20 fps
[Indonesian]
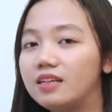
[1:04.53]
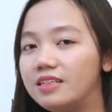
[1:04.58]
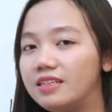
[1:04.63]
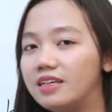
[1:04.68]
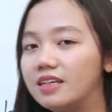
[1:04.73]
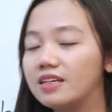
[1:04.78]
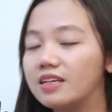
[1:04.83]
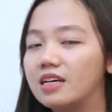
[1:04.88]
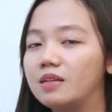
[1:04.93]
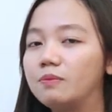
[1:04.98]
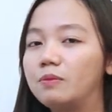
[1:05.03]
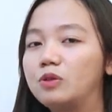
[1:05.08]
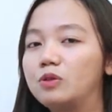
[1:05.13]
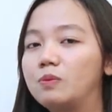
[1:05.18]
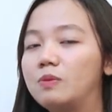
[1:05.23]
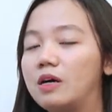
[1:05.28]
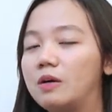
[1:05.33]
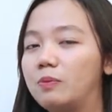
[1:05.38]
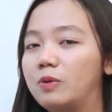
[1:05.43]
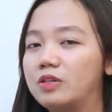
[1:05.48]
Dia akan
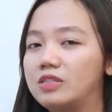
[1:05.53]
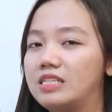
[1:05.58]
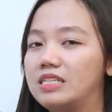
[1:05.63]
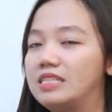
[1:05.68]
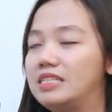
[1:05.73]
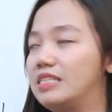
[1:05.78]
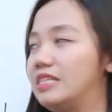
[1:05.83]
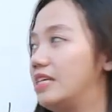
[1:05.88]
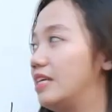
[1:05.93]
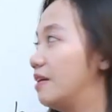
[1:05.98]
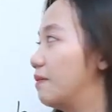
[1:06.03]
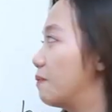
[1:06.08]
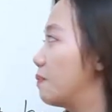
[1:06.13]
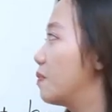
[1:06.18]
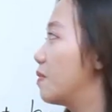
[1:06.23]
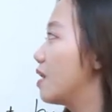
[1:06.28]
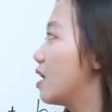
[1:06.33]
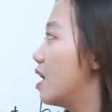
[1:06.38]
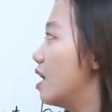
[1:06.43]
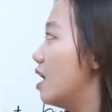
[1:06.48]
berubah posisi.
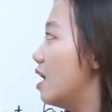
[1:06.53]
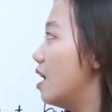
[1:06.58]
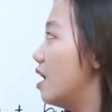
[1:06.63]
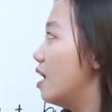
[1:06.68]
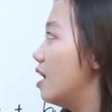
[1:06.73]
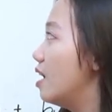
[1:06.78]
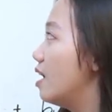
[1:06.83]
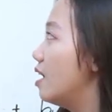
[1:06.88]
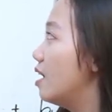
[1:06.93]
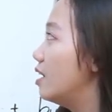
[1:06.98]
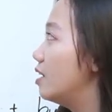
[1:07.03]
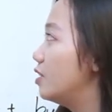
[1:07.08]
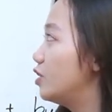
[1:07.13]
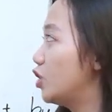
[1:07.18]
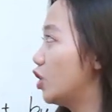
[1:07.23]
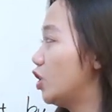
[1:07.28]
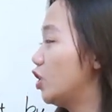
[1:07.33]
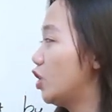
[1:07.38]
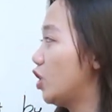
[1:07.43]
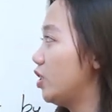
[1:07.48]

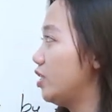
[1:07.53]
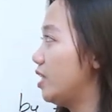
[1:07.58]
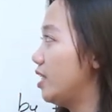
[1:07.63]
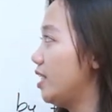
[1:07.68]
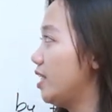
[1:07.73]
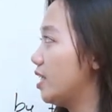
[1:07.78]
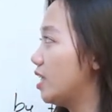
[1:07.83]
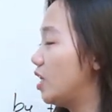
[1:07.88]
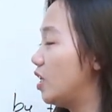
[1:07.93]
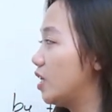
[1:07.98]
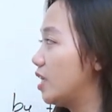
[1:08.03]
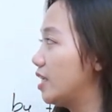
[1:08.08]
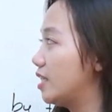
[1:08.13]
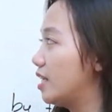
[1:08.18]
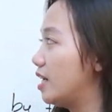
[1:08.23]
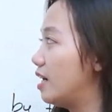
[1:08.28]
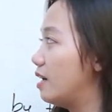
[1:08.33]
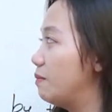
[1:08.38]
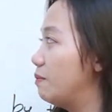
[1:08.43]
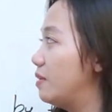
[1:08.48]
Contohnya nih kalau
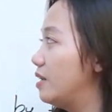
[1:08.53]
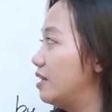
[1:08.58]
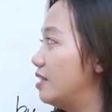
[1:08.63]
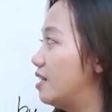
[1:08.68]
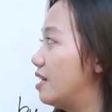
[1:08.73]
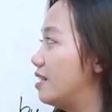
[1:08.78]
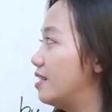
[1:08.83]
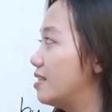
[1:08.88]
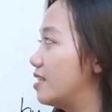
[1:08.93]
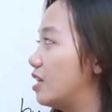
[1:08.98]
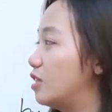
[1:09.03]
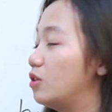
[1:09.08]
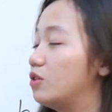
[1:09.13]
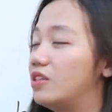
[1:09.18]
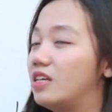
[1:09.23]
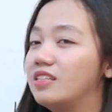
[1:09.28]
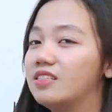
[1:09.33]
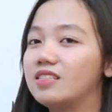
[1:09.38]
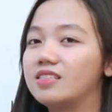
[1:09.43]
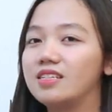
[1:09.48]
kita ambil dari satu
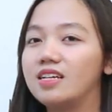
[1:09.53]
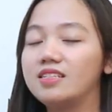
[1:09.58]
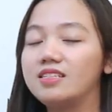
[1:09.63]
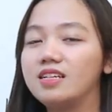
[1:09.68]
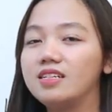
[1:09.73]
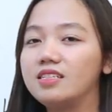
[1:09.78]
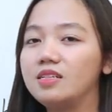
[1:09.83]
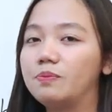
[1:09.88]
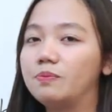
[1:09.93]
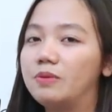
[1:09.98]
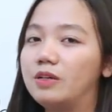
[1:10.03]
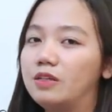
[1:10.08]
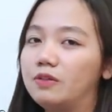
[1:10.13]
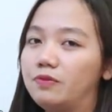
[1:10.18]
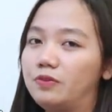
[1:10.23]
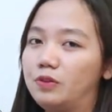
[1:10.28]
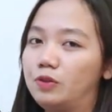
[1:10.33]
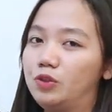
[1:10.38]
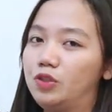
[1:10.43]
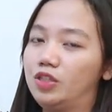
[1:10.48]
tenses aja simple
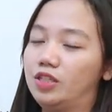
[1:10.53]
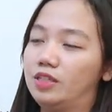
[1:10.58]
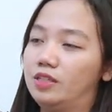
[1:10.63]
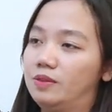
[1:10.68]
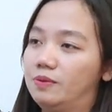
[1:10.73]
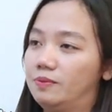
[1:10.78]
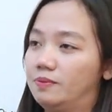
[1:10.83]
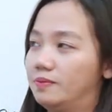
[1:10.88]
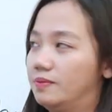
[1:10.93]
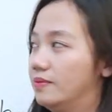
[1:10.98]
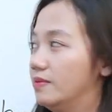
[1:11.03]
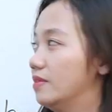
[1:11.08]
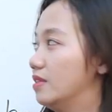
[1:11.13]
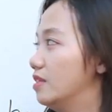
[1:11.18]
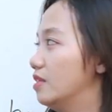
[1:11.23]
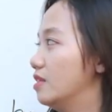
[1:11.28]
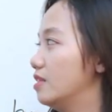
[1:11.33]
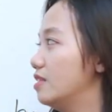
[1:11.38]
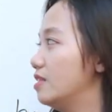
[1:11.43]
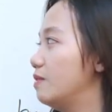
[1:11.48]
future
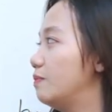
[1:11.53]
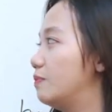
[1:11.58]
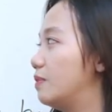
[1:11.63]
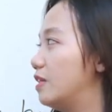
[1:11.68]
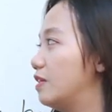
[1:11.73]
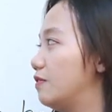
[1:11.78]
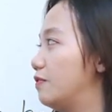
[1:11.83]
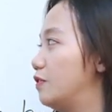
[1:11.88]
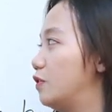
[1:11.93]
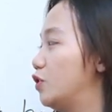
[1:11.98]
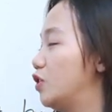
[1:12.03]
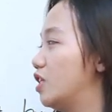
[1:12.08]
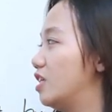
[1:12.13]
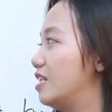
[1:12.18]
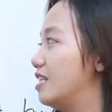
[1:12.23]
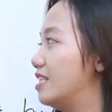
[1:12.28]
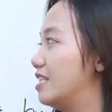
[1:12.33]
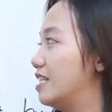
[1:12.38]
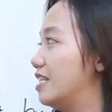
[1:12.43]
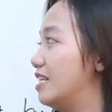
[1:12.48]
simple future
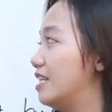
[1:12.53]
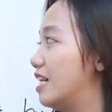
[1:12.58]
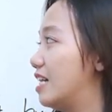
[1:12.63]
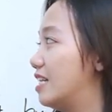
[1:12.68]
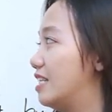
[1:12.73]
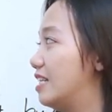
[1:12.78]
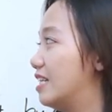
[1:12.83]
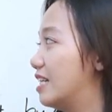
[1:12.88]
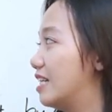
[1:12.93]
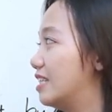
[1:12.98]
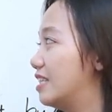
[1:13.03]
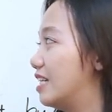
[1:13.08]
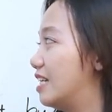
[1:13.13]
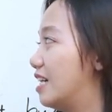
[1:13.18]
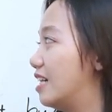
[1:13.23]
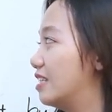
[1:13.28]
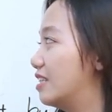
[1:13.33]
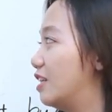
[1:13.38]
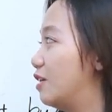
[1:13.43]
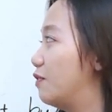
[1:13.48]
di sini ada kata
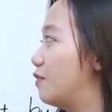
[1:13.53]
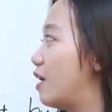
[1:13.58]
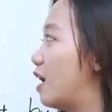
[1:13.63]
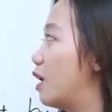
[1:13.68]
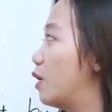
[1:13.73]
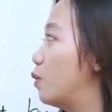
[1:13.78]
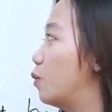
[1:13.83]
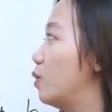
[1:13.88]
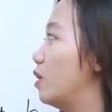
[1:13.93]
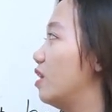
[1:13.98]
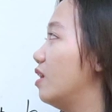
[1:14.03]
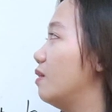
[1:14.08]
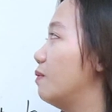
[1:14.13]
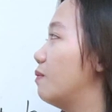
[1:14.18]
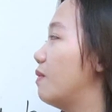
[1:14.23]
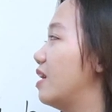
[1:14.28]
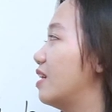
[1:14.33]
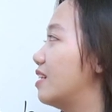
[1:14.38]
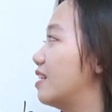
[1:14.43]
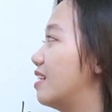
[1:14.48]
aktif I will
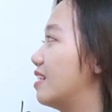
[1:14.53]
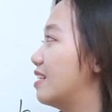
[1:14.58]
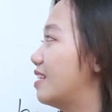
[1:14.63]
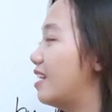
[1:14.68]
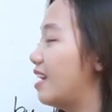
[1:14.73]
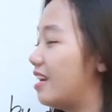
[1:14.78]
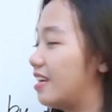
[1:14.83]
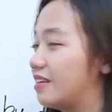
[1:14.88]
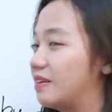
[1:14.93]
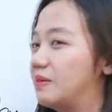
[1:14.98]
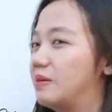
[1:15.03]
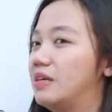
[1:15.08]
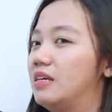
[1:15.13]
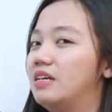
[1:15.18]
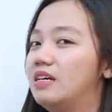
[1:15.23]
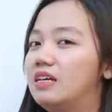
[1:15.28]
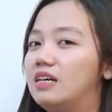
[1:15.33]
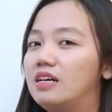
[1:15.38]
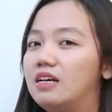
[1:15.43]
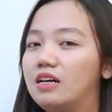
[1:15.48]
make a cake.
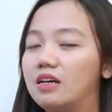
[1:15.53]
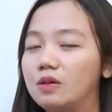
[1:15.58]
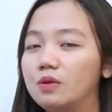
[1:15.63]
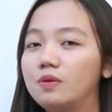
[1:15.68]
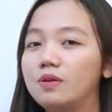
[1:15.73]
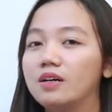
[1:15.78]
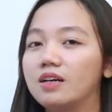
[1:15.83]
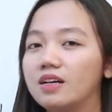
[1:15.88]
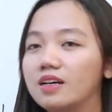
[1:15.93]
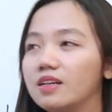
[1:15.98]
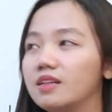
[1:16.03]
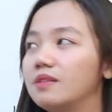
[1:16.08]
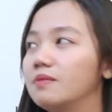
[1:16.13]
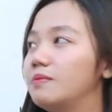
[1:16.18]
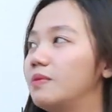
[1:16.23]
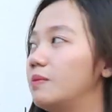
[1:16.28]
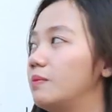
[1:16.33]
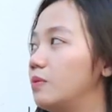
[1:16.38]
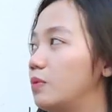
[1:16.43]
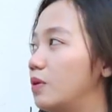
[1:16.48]
Aku
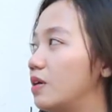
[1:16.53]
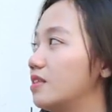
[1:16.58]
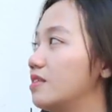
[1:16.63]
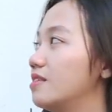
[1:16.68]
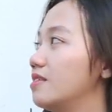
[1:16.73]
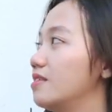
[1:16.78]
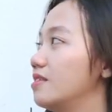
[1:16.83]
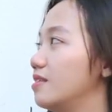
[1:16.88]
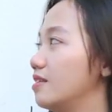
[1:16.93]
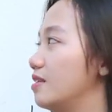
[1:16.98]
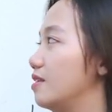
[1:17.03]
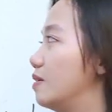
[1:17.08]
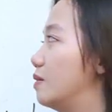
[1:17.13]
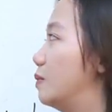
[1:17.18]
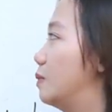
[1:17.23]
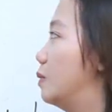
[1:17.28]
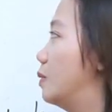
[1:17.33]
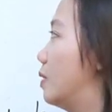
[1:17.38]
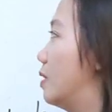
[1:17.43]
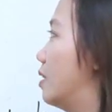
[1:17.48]
akan membuat
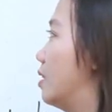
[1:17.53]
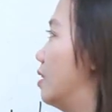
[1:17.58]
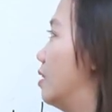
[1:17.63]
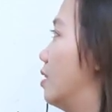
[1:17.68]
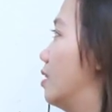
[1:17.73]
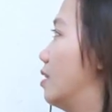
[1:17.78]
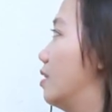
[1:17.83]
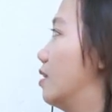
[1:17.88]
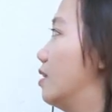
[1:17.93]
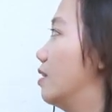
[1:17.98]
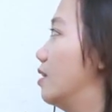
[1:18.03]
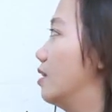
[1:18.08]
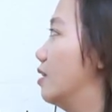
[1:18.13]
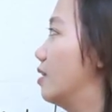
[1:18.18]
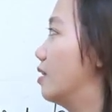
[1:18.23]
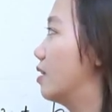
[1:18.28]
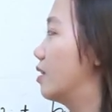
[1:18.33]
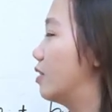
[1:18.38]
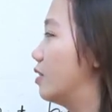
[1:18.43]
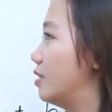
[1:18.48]
sebuah
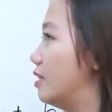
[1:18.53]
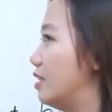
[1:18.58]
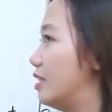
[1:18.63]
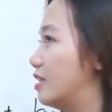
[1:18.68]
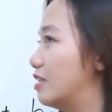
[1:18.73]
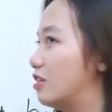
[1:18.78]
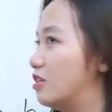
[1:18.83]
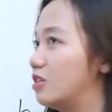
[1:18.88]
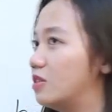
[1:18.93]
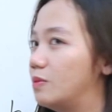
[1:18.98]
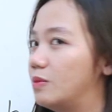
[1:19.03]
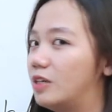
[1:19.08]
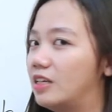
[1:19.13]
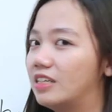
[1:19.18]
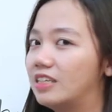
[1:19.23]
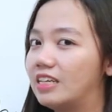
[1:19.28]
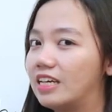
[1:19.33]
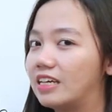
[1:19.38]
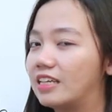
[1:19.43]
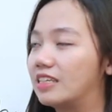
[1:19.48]
roti atau
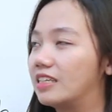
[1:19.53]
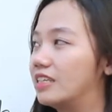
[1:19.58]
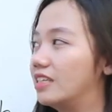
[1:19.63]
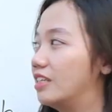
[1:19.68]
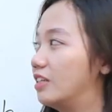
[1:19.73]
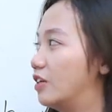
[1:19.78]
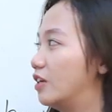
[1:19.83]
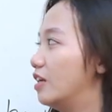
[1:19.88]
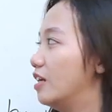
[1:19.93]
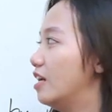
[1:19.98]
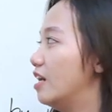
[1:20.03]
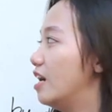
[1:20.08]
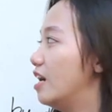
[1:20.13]
sebuah cake. Gitu.